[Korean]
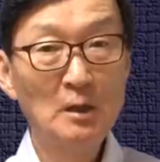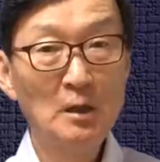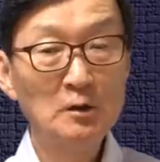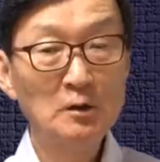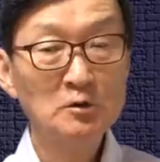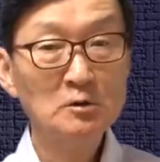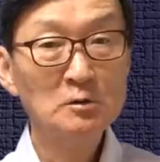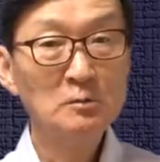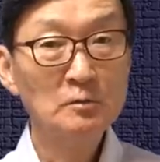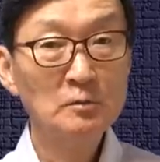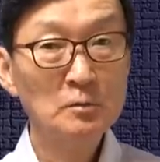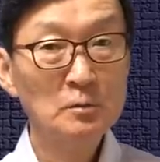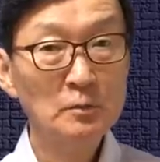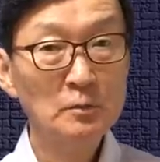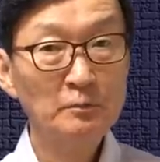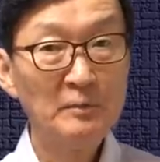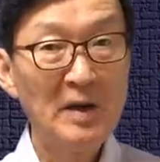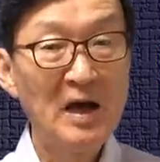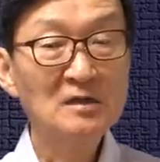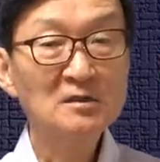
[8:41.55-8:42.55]
지금
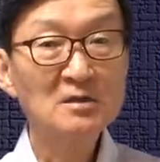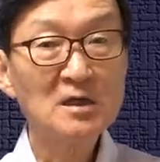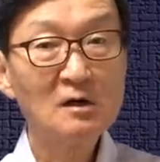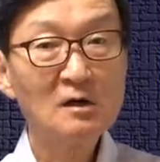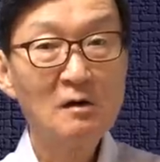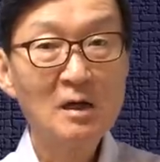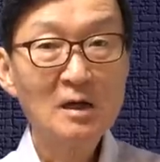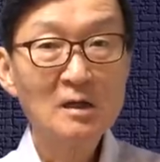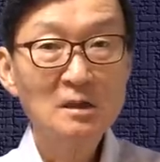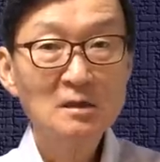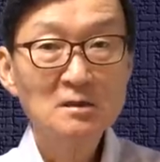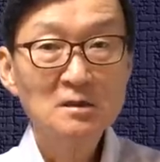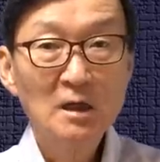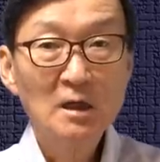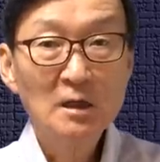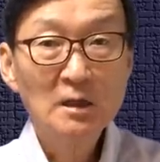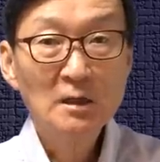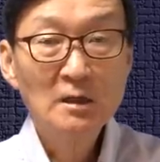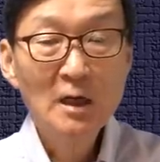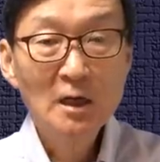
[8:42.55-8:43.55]
방산
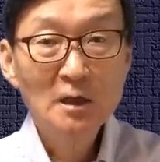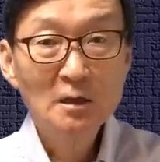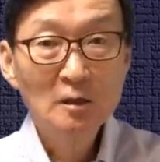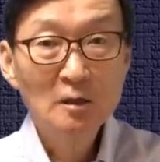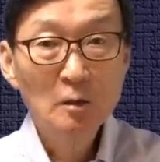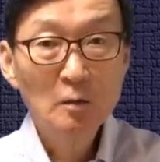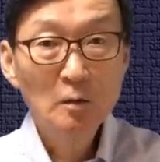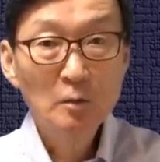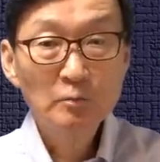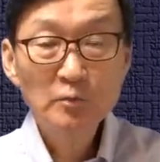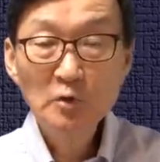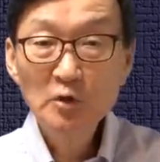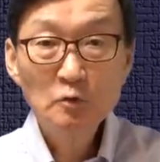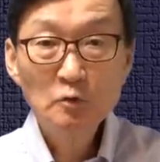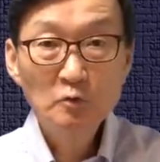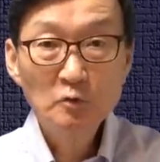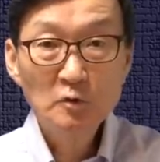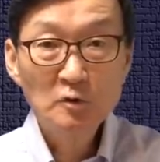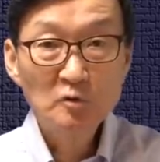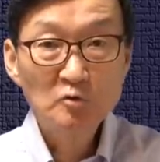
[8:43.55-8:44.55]
관계자의 이야기를 들어보면
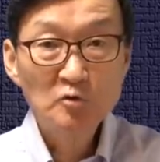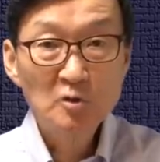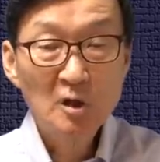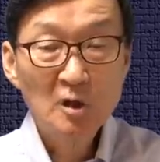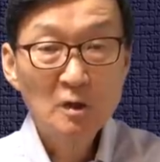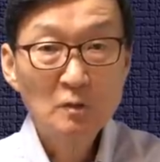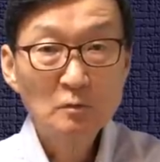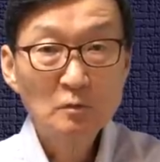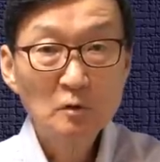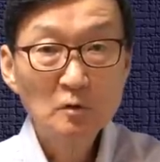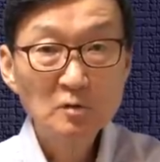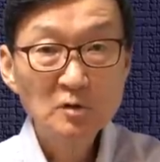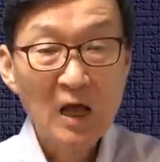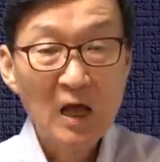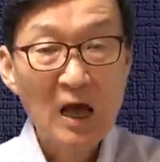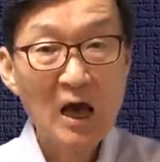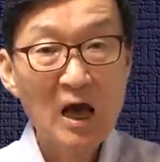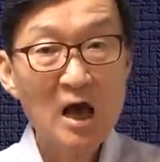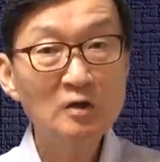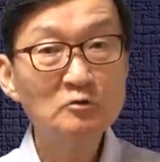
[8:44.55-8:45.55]
미국이 최근 들어서
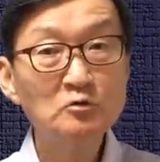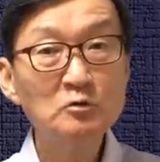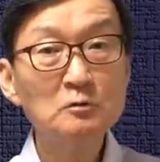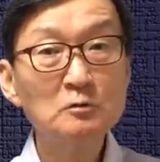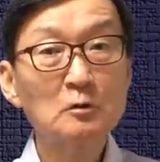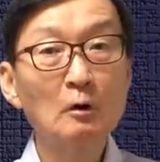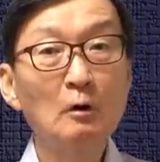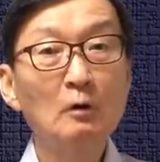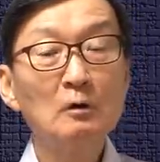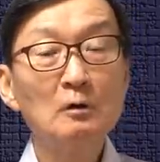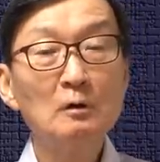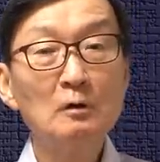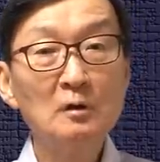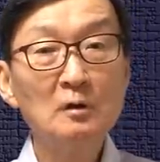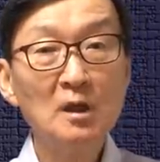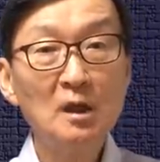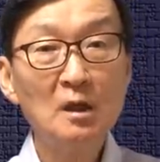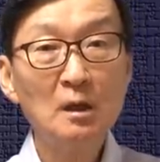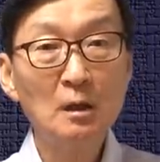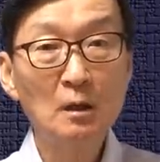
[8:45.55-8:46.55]
아주
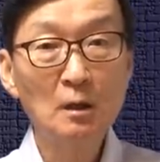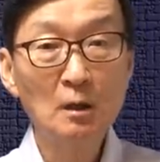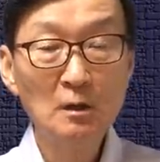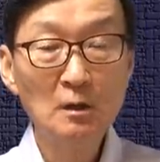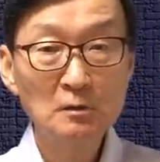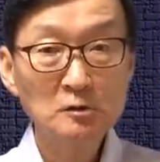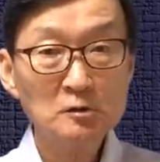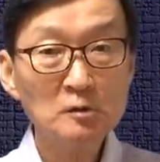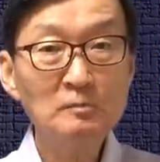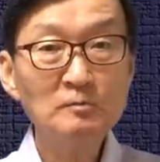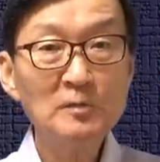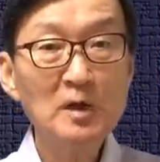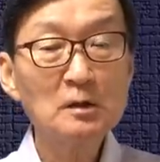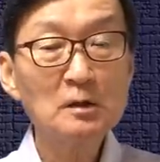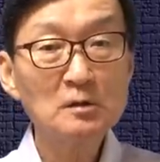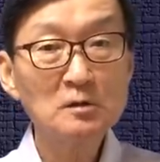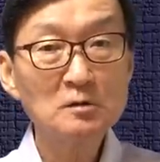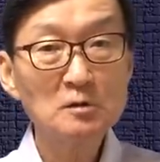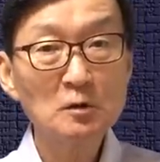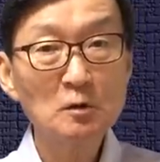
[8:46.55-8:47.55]
너그럽게 첨단
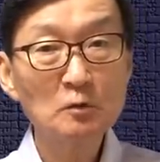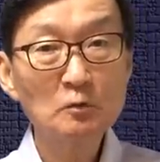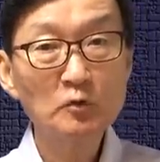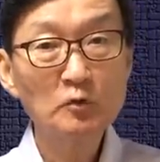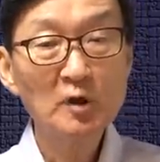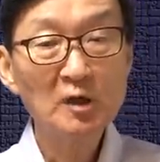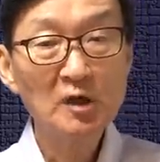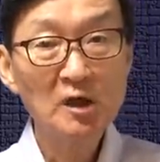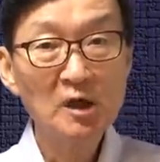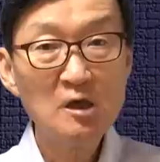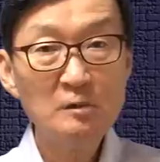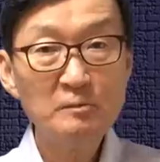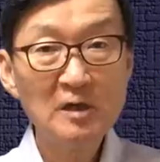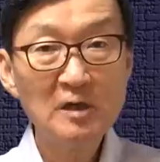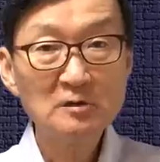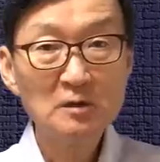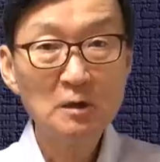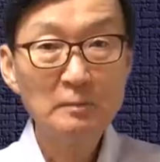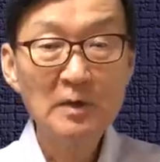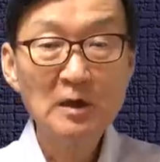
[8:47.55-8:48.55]
기술을 우리
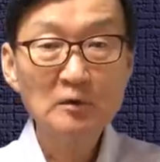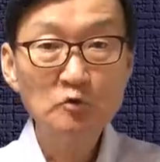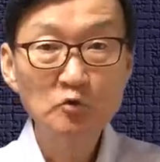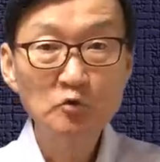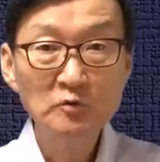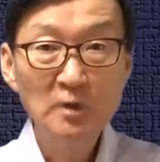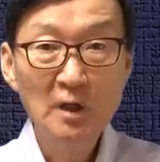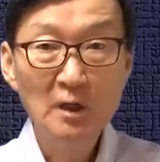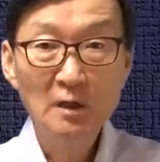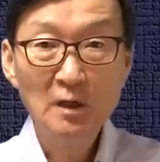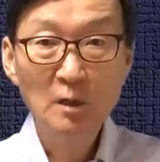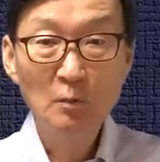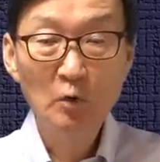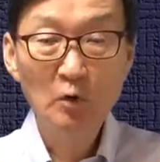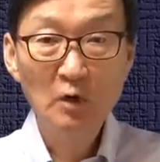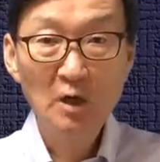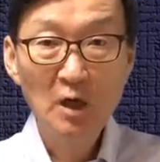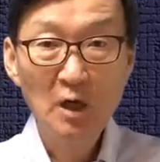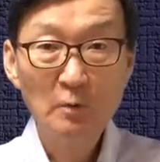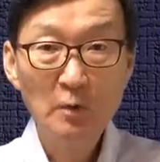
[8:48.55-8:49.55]
K방산에 막 준다는 게
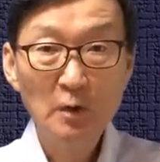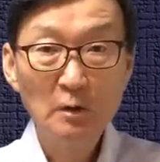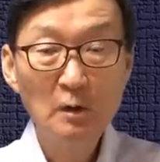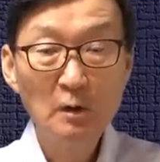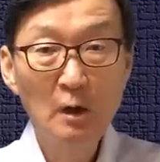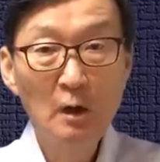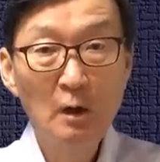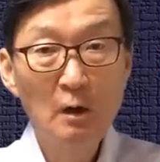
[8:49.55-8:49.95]
뭐냐 하면